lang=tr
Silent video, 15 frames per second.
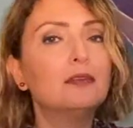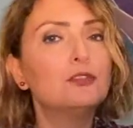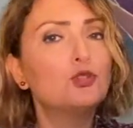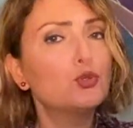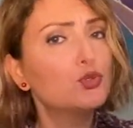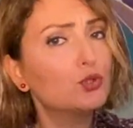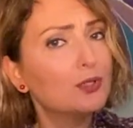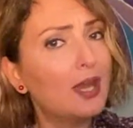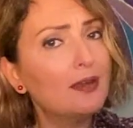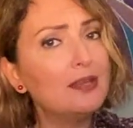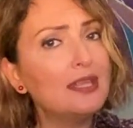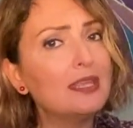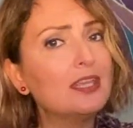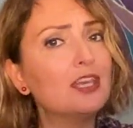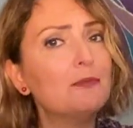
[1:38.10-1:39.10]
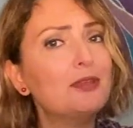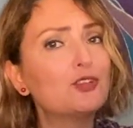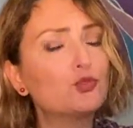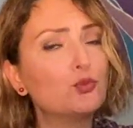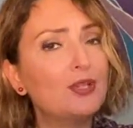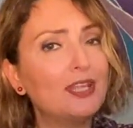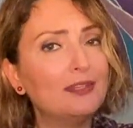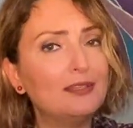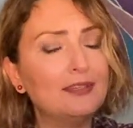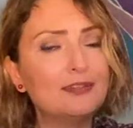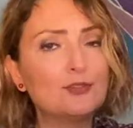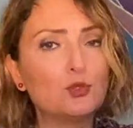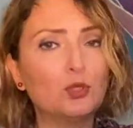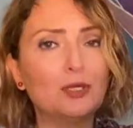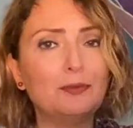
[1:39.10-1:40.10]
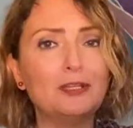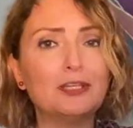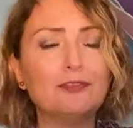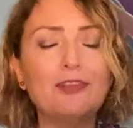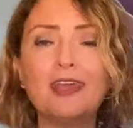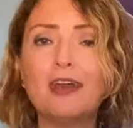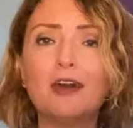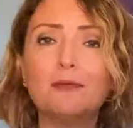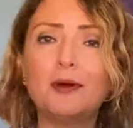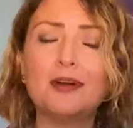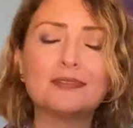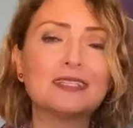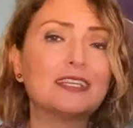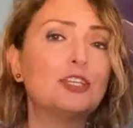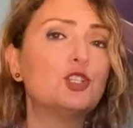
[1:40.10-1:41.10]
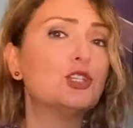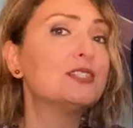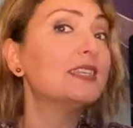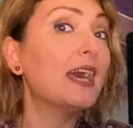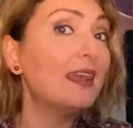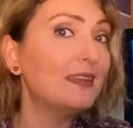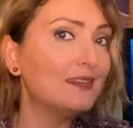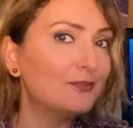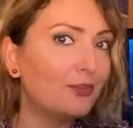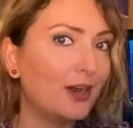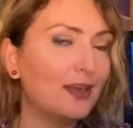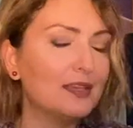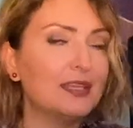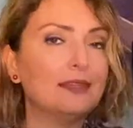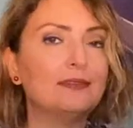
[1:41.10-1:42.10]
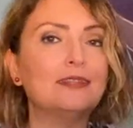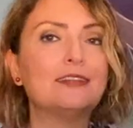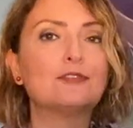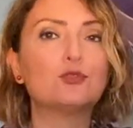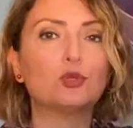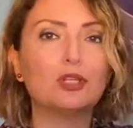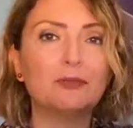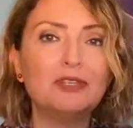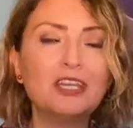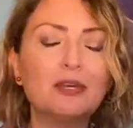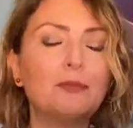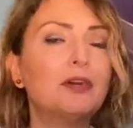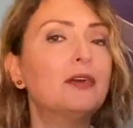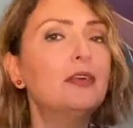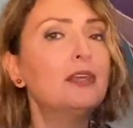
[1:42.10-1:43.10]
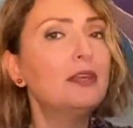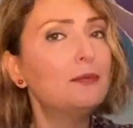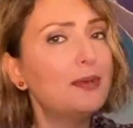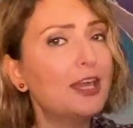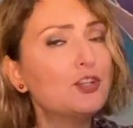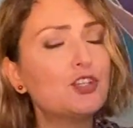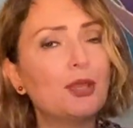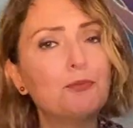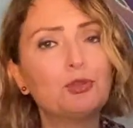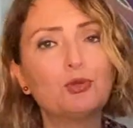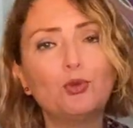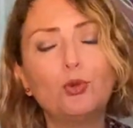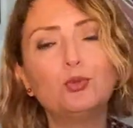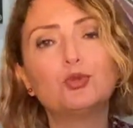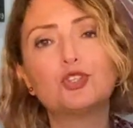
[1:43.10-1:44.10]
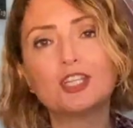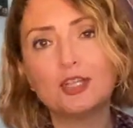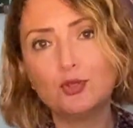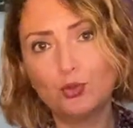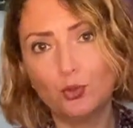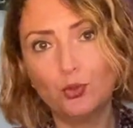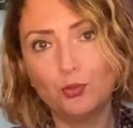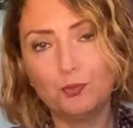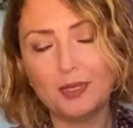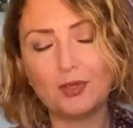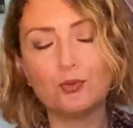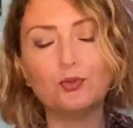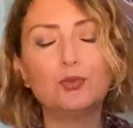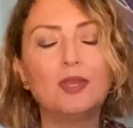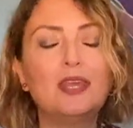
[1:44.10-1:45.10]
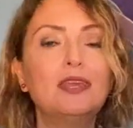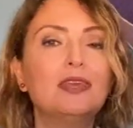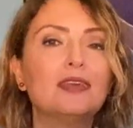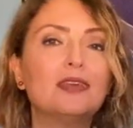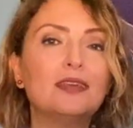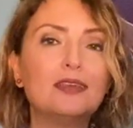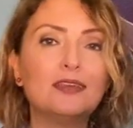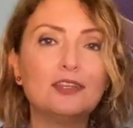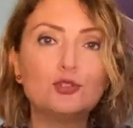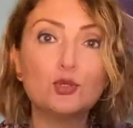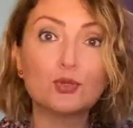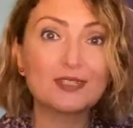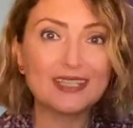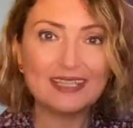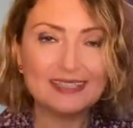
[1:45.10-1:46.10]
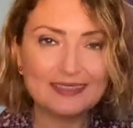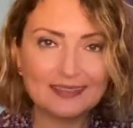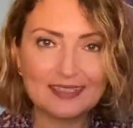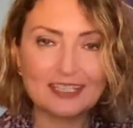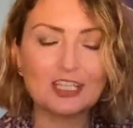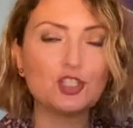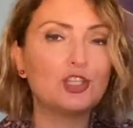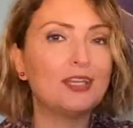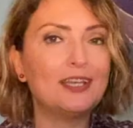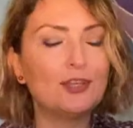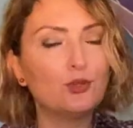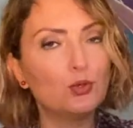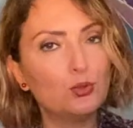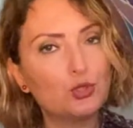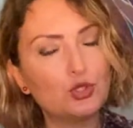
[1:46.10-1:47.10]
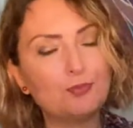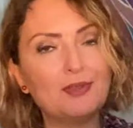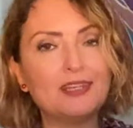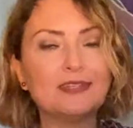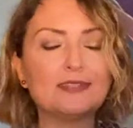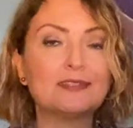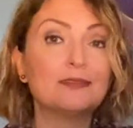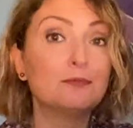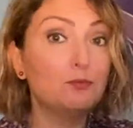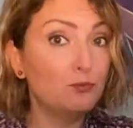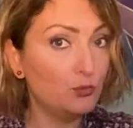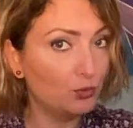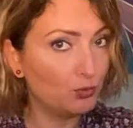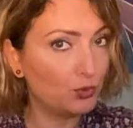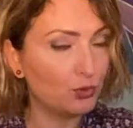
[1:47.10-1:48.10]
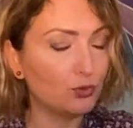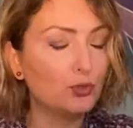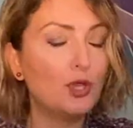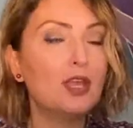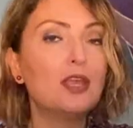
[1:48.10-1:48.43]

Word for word: Çocuklarla ilgili meşguliyetleriniz olabilir veya bazı kişisel faaliyetleriniz olabilir ama Perşembe günü oldukça yoğun bir gün. Ee, çok sayıda da kişiyle görüşmeniz mümkün.